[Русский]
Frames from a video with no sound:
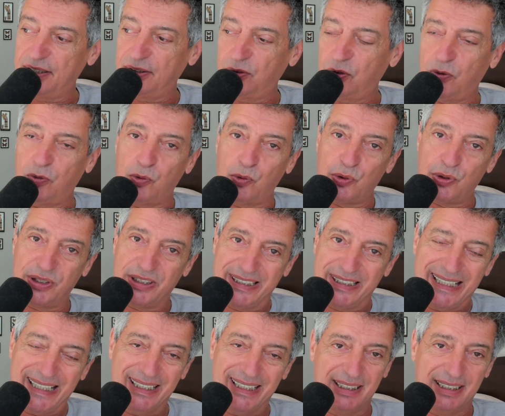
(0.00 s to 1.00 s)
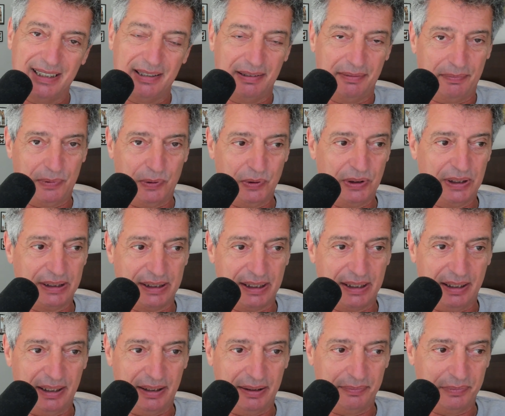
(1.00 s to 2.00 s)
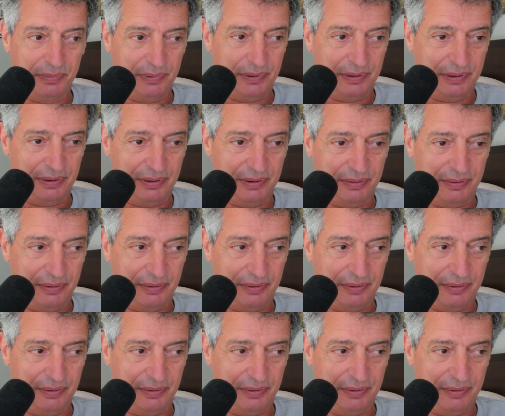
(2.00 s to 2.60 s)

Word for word: новую сеть по социальным, э,